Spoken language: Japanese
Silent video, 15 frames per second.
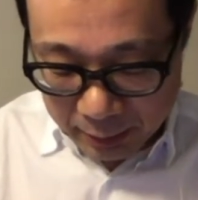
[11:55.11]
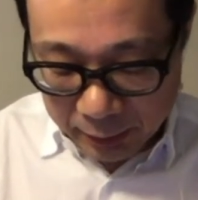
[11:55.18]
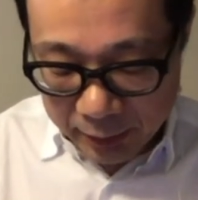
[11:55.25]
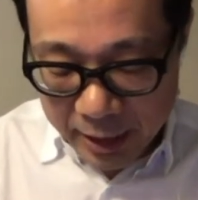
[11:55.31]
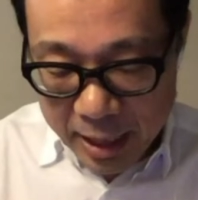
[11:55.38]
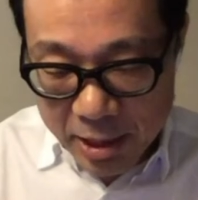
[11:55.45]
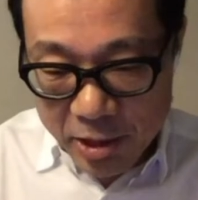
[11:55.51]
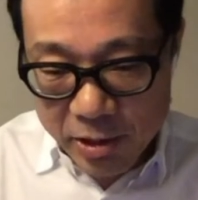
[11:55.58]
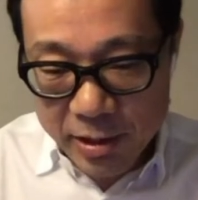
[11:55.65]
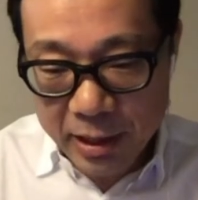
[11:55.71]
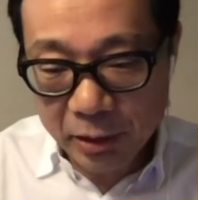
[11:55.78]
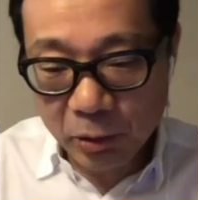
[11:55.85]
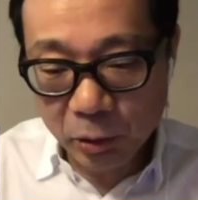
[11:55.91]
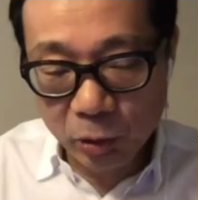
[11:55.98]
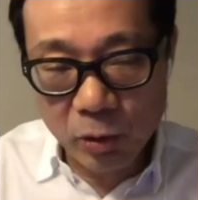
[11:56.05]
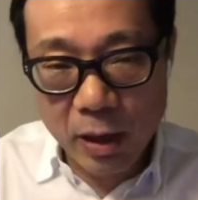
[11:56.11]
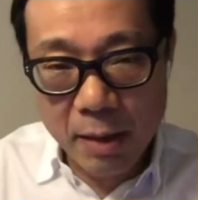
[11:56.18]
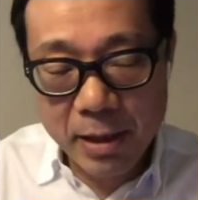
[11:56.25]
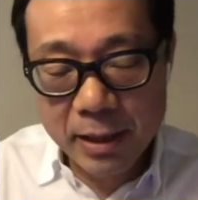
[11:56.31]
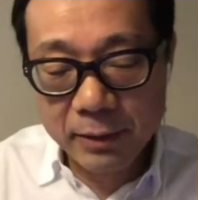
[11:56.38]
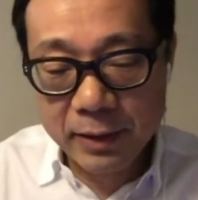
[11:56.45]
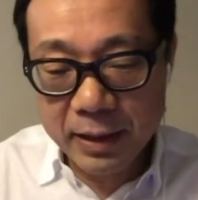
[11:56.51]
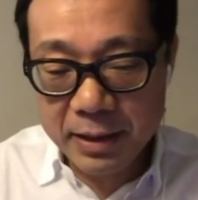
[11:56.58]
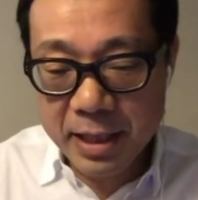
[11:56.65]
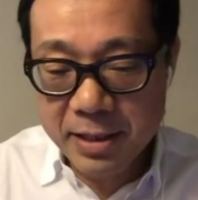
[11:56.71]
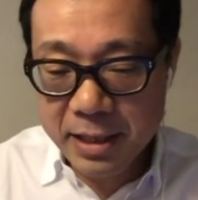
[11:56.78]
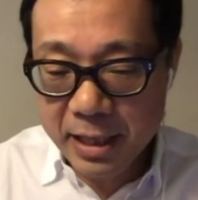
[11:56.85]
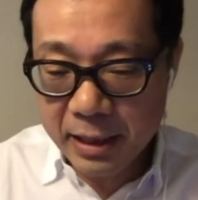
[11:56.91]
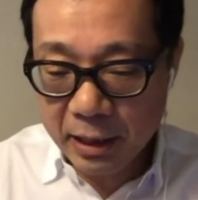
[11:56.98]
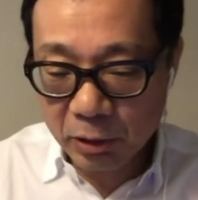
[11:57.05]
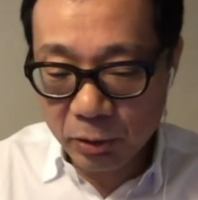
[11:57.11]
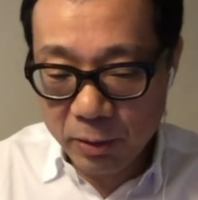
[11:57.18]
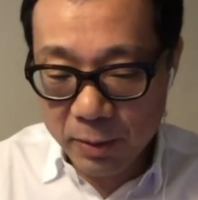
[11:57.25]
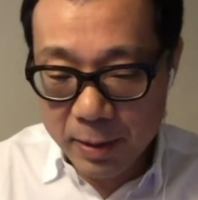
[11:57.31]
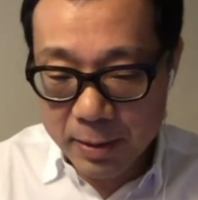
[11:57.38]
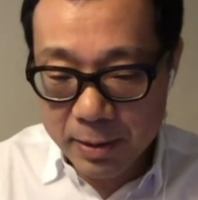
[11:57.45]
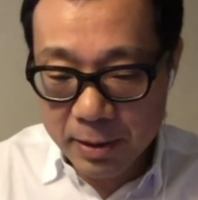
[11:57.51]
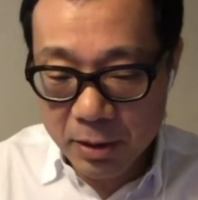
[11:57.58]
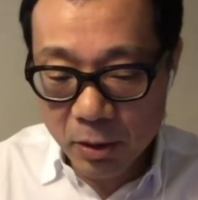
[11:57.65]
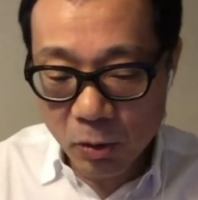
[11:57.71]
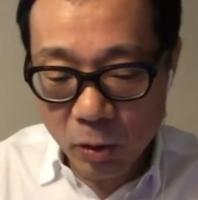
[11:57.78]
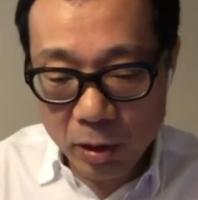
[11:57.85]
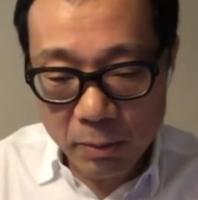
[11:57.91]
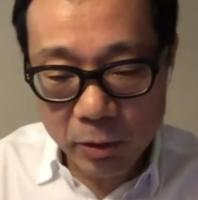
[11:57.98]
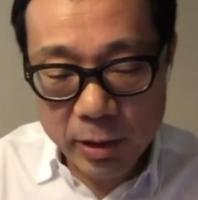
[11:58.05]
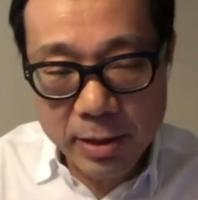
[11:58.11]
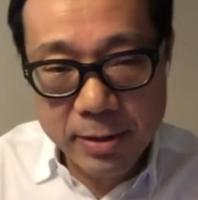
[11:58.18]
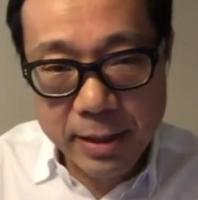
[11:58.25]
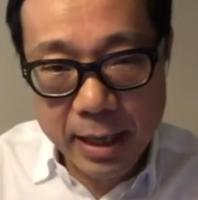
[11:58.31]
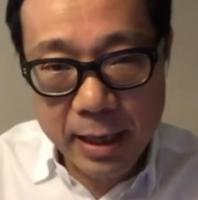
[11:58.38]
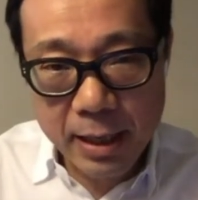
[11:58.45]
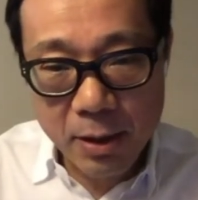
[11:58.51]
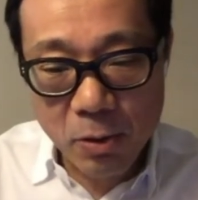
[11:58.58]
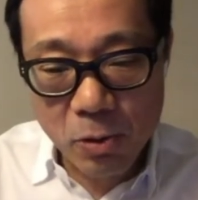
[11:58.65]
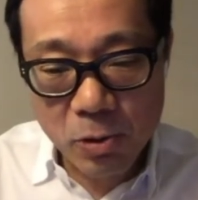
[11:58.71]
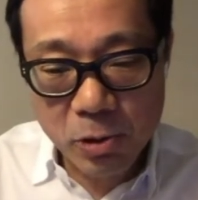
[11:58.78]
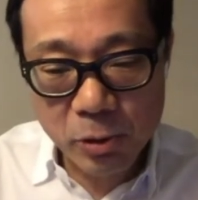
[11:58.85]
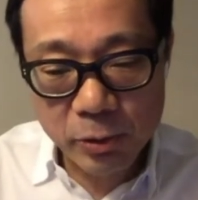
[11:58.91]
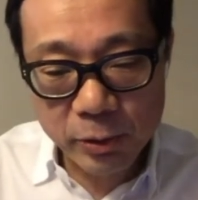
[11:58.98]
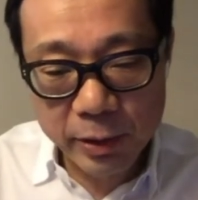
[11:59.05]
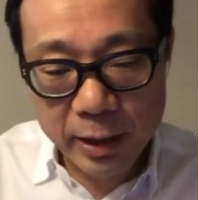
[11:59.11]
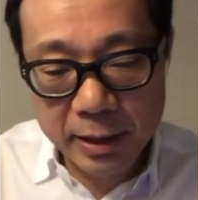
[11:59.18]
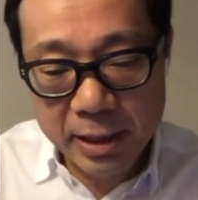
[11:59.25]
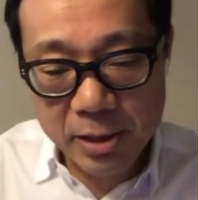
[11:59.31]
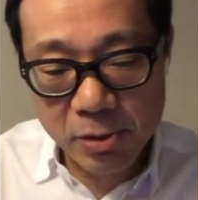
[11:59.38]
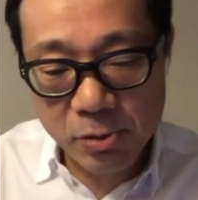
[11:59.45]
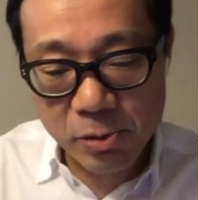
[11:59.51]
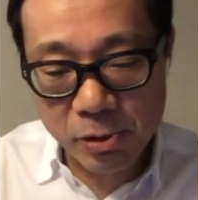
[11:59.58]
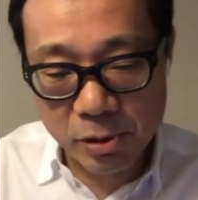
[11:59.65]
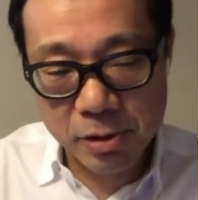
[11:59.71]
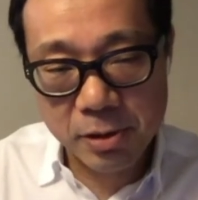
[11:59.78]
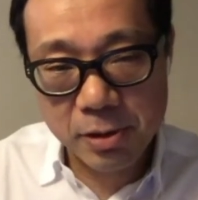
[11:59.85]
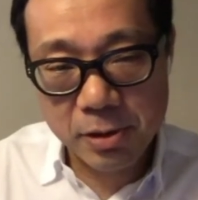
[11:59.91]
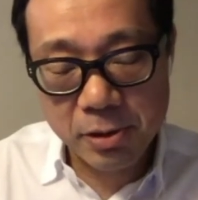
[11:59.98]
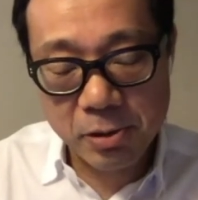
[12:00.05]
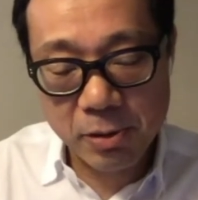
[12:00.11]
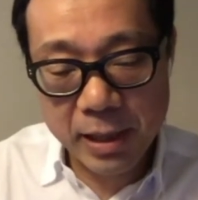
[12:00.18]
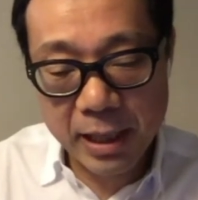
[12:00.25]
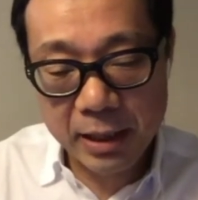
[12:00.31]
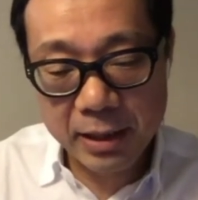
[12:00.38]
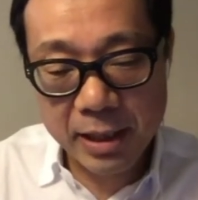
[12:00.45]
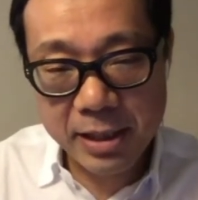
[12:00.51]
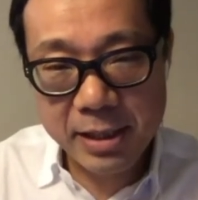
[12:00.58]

建築家のことをアメリカではデザイナーと言います。これもですね、王族とか貴族の方に